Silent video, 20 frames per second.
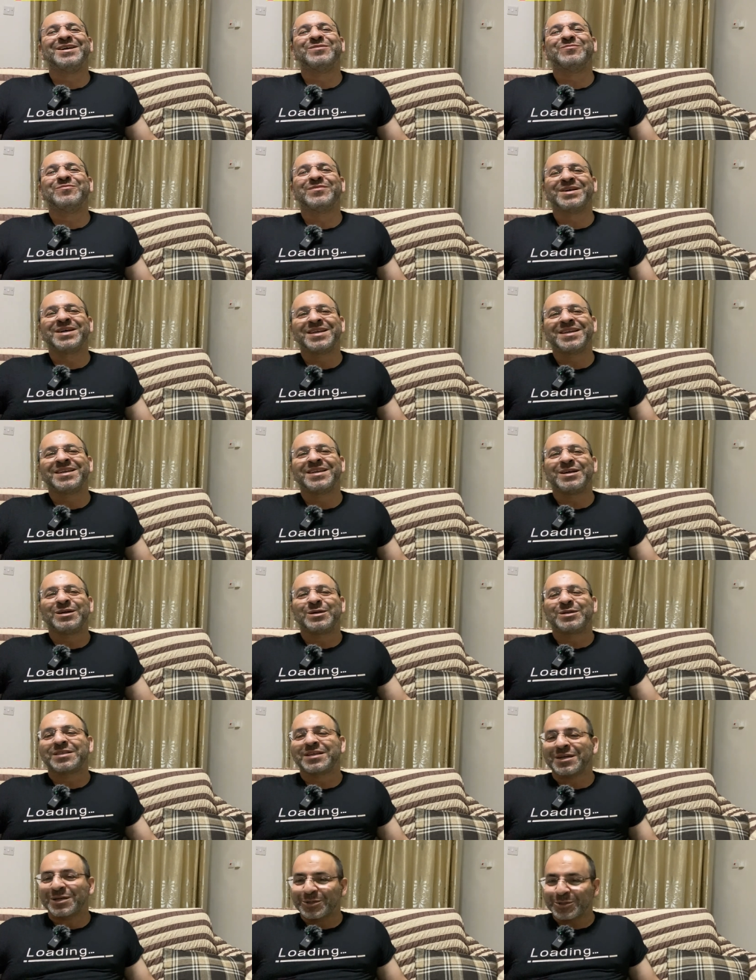من
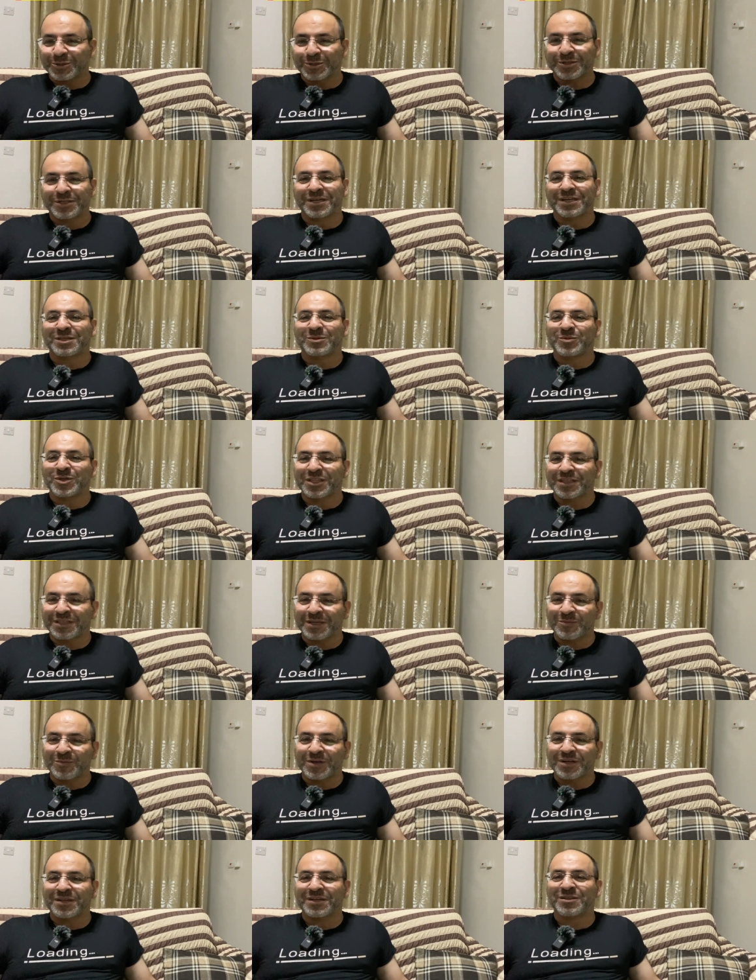تخصصات
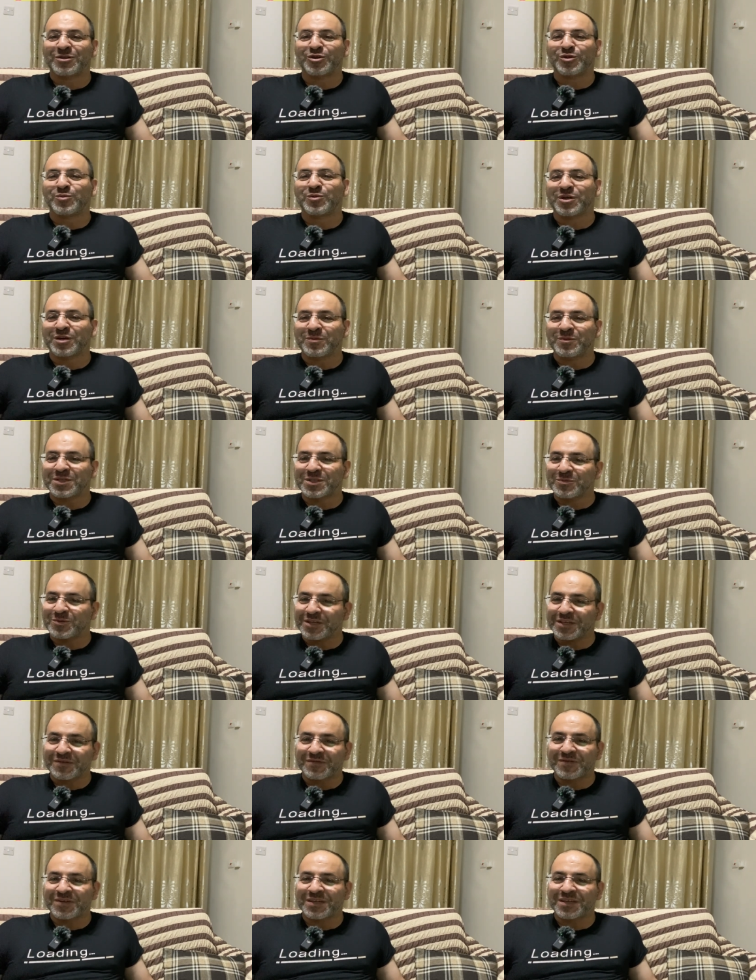بالتمريض عمرك ما
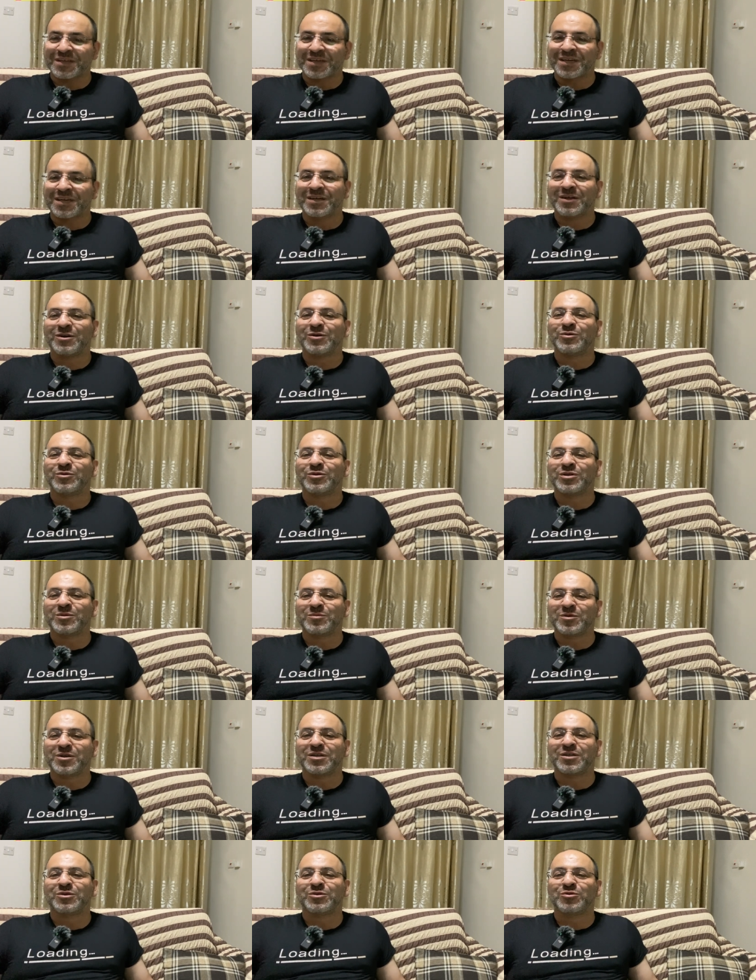سمعت فيها
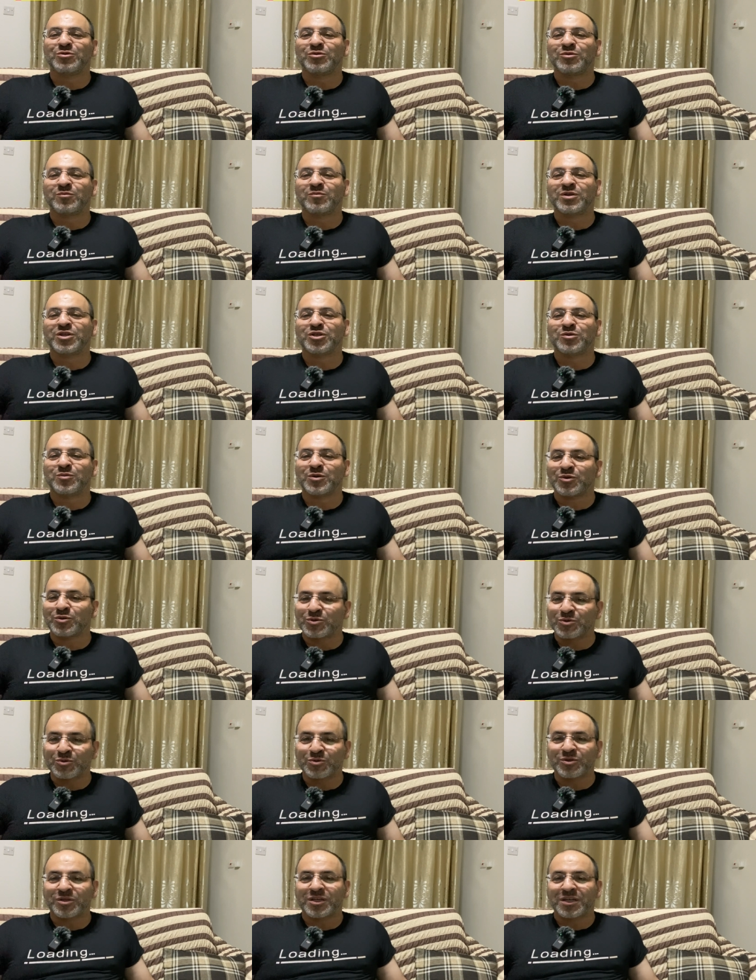ويمكن تكون مش
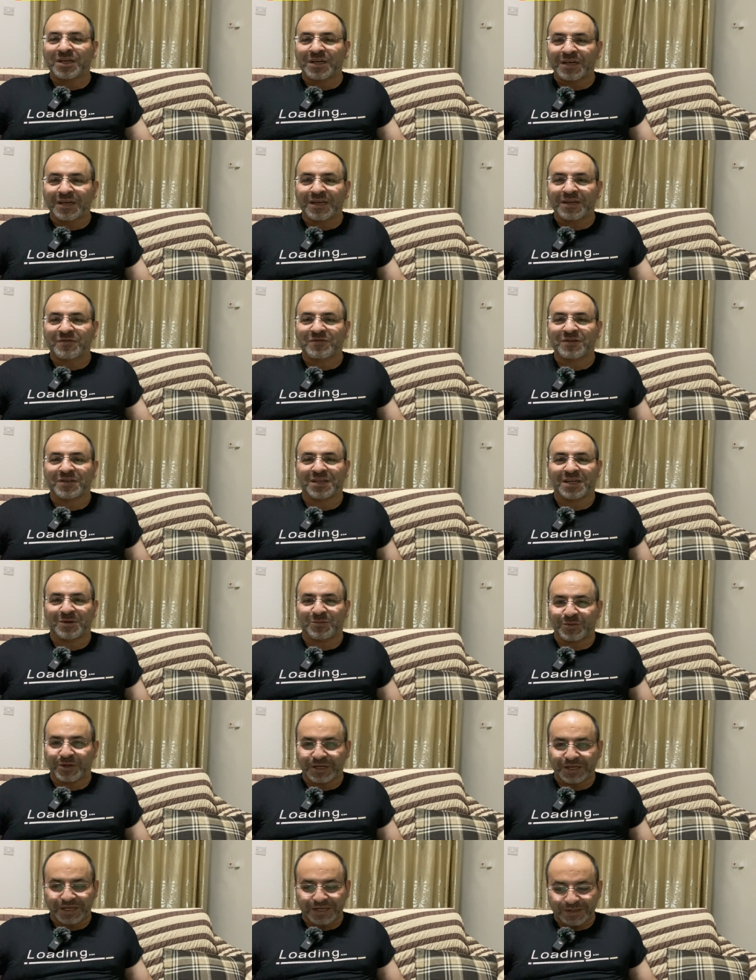موجودة إلا في
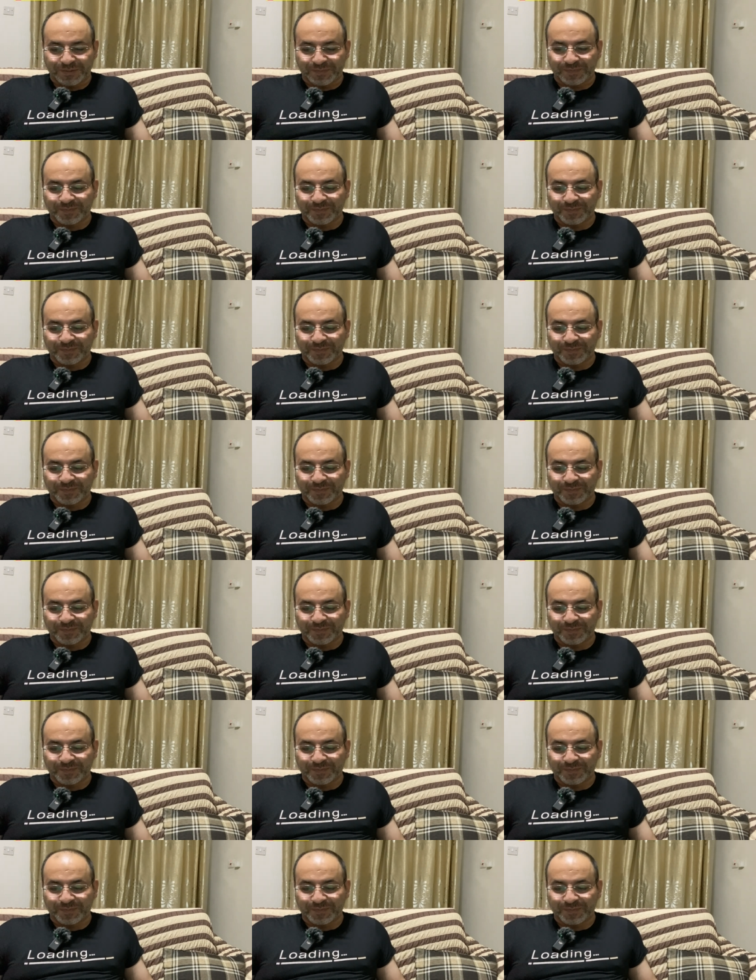أمريكا